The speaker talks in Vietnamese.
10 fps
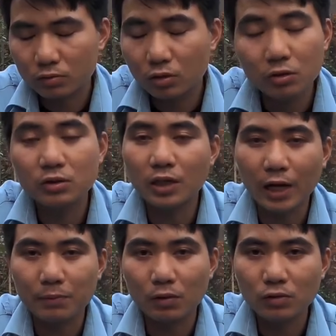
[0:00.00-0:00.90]
trừ những
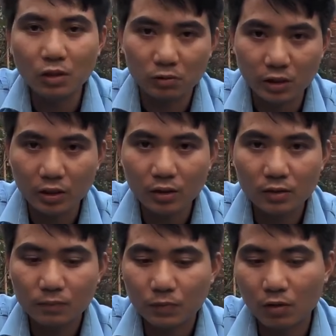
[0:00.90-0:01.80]
cành mà nó nhiều dễ
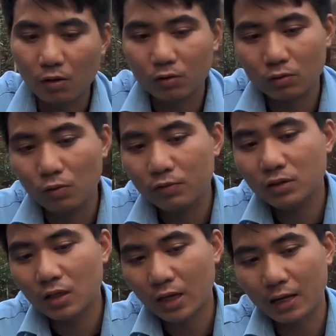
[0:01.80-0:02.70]
còn đối với
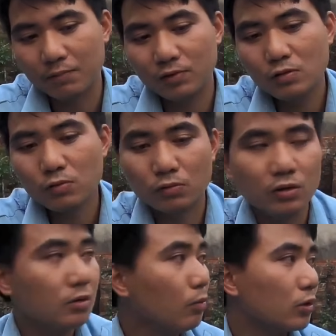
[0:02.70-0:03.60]
những cái cành ví dụ
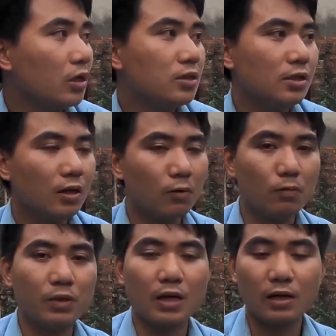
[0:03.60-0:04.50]
như một cây râu
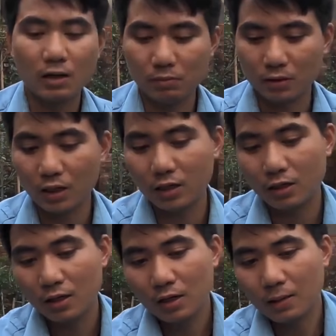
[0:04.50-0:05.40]
mình đang cầm ở đây
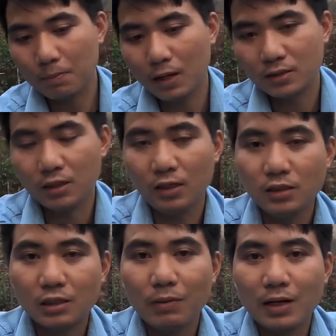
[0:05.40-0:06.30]
mà dễ
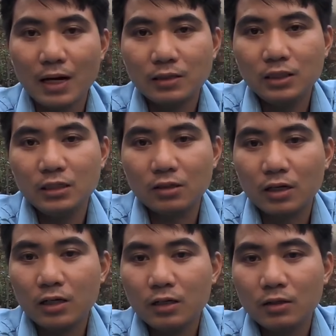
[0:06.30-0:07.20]
như các bạn đang nhìn ở đây